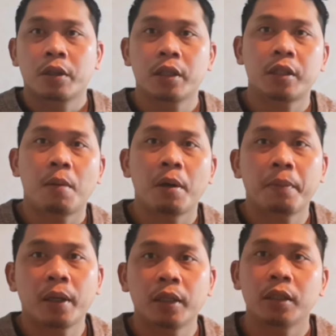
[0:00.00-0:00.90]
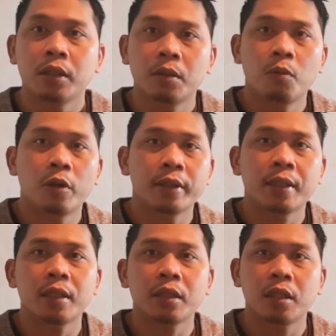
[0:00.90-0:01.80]
oke selamat pagi
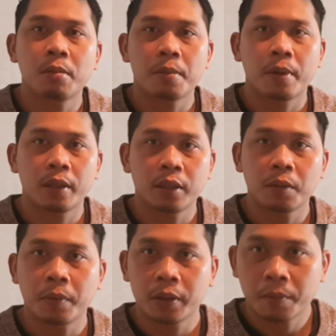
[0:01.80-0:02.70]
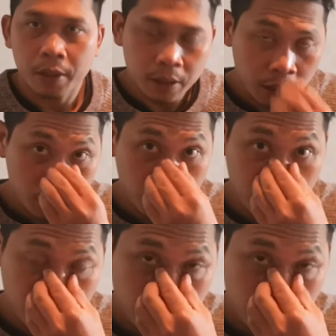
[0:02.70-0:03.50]
semuanya selamat pagi teman-teman hari